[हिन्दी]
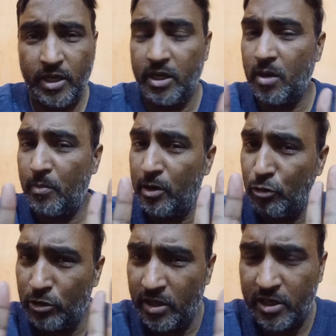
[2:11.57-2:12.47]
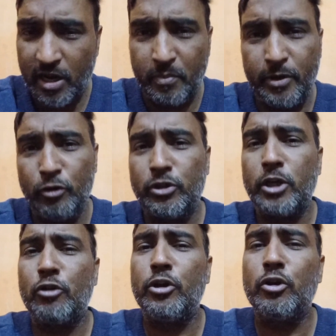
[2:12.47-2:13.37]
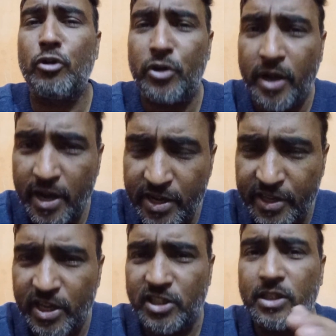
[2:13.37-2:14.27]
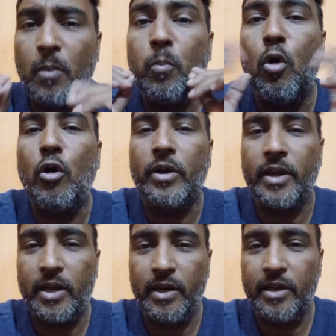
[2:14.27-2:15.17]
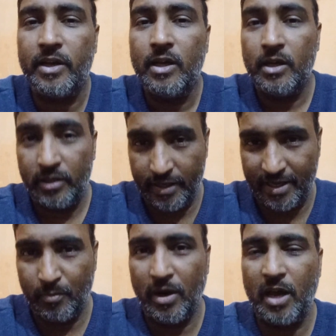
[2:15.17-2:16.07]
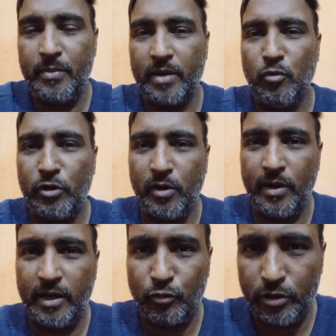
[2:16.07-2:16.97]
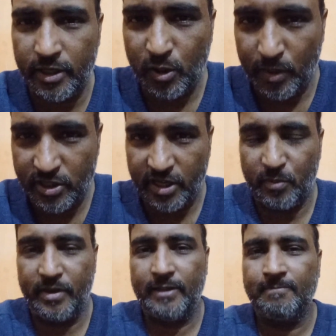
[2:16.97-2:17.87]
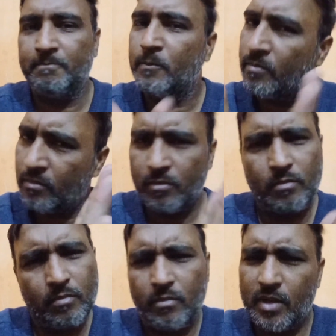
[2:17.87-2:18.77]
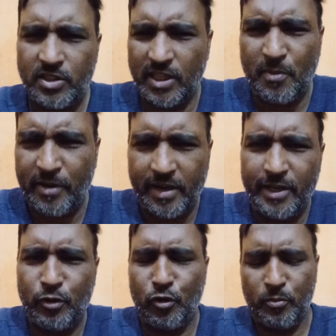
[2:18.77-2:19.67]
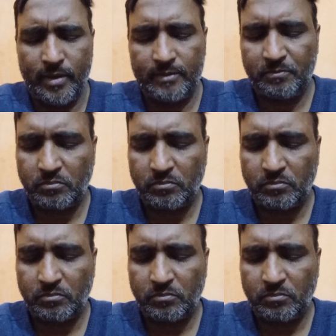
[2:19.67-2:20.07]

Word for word: इनका बिल्कुल दिन खराब नहीं होता है क्योंकि इनको ट्रेन ही किया जाता भोंकने के लिए देखिए बाहर भी एक भोंकने वाले कुत्ते की आवाज़ आई अभी ज़्यादा फर्क नहीं दोनों में